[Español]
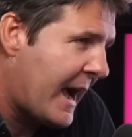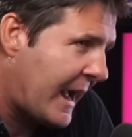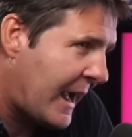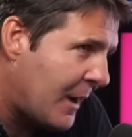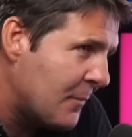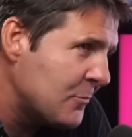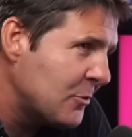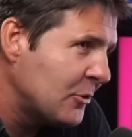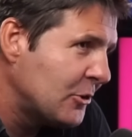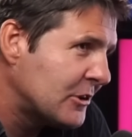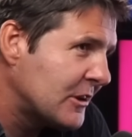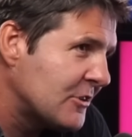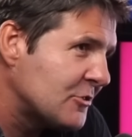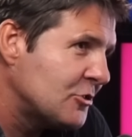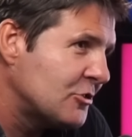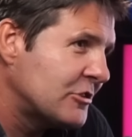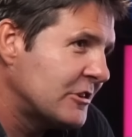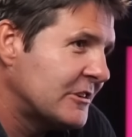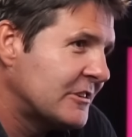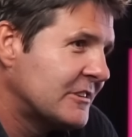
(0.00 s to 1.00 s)
A cambio de otras
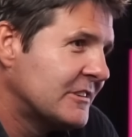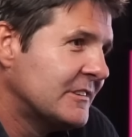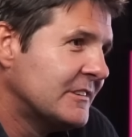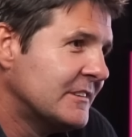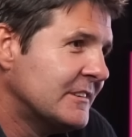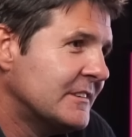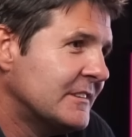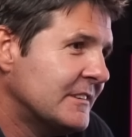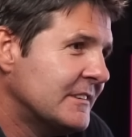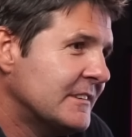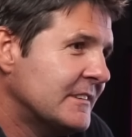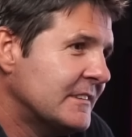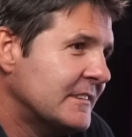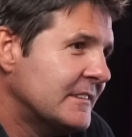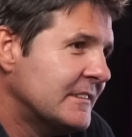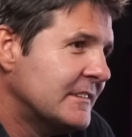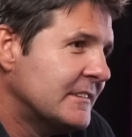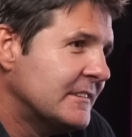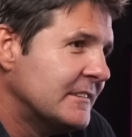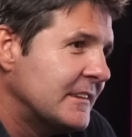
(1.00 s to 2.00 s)
cosas.
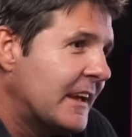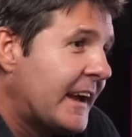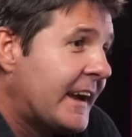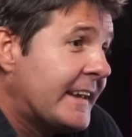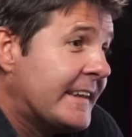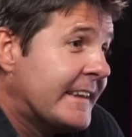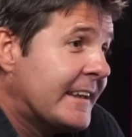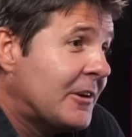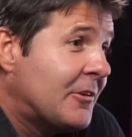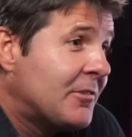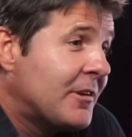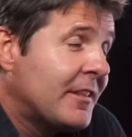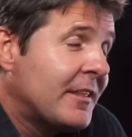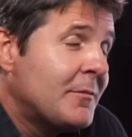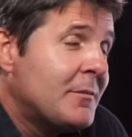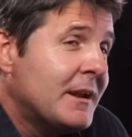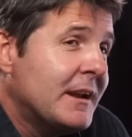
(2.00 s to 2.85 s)
Y hay gente que ofrece,